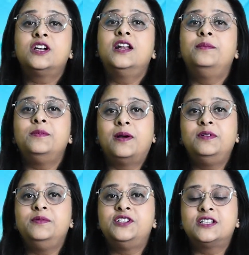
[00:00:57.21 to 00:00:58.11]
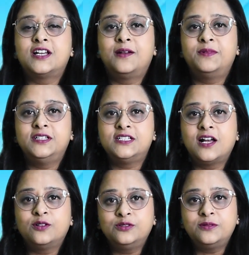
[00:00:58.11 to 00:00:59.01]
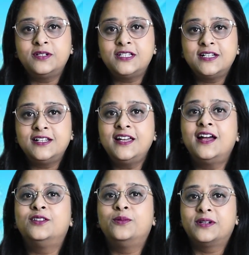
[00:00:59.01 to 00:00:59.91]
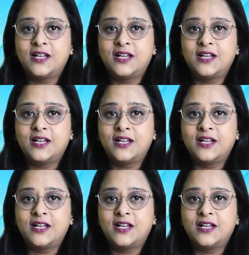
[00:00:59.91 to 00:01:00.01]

নমস্কার আমি বাবলি বিশ্বাস আর আপনাদের স্বাগত আমার চ্যানেলে আর তবে